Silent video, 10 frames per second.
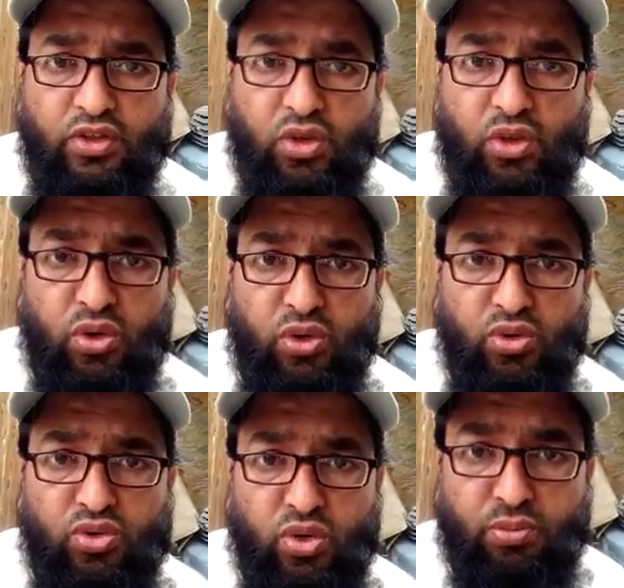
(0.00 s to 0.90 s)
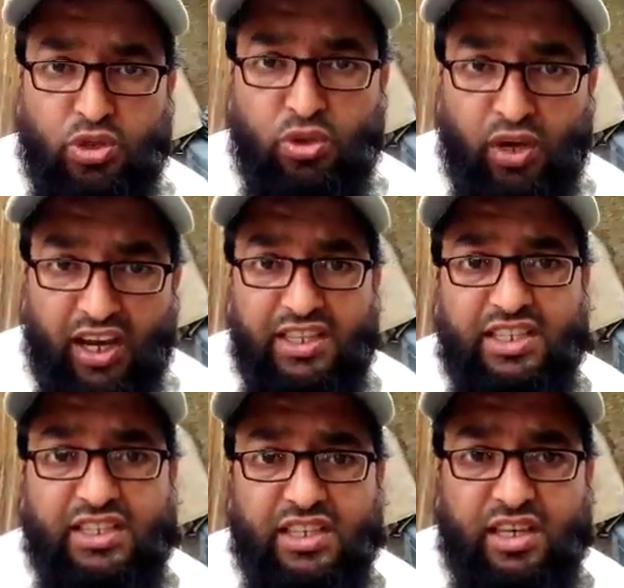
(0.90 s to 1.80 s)
तो उसको बदवा
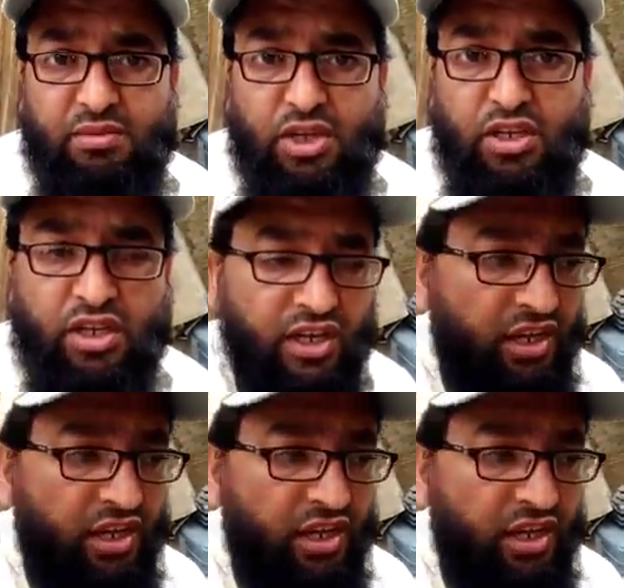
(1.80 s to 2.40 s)
दी थी कि भाई